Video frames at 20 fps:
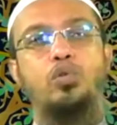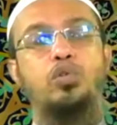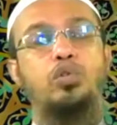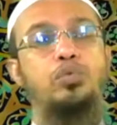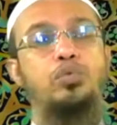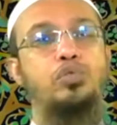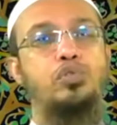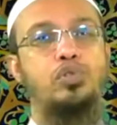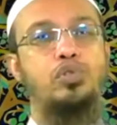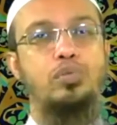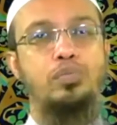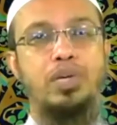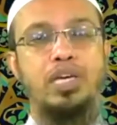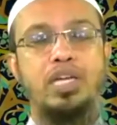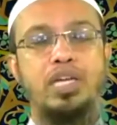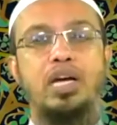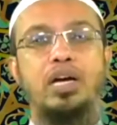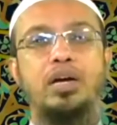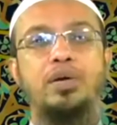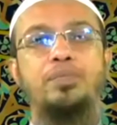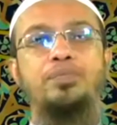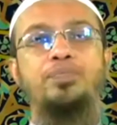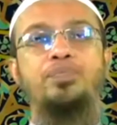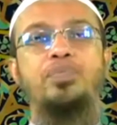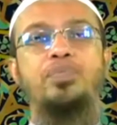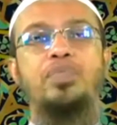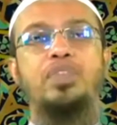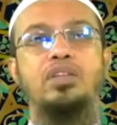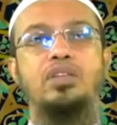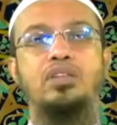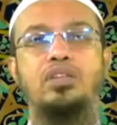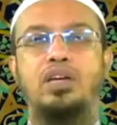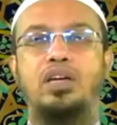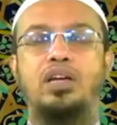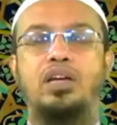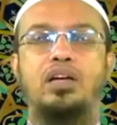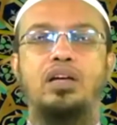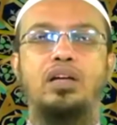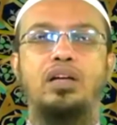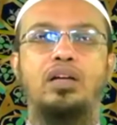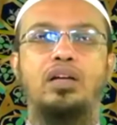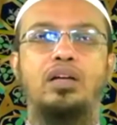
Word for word: ওই সমস্ত মেয়েরা যারা